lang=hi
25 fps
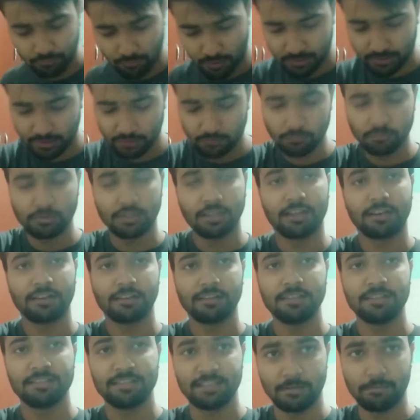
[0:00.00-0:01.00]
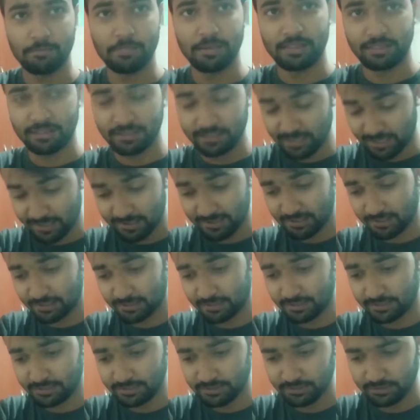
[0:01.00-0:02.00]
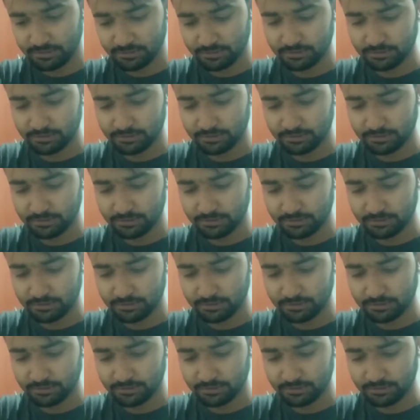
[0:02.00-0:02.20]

स्वाद अनुसार चाय पत्ती डाल सकते हैं